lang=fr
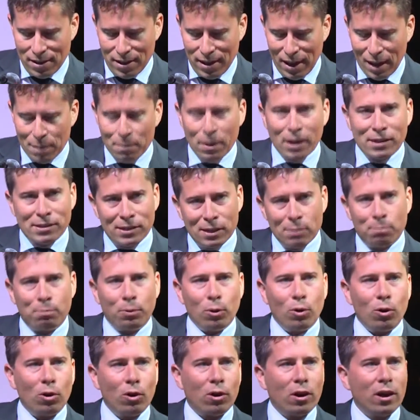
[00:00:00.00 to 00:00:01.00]
et merci
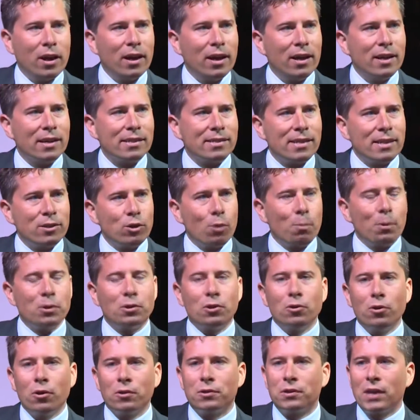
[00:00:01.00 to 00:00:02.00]
pour euh, cette
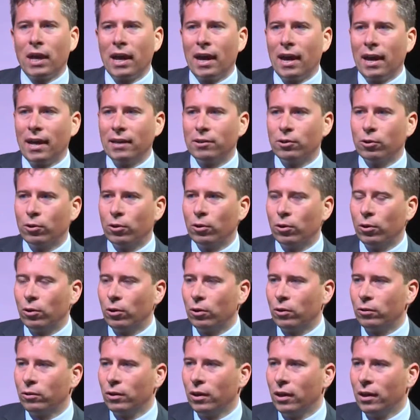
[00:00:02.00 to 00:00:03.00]
opportunité
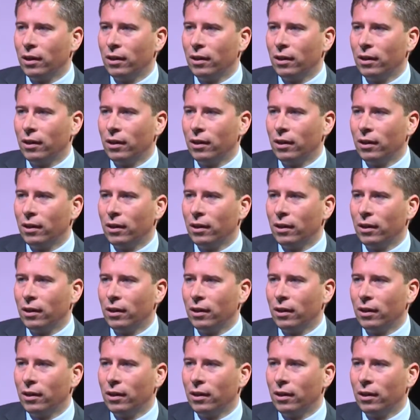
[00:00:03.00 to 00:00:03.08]
de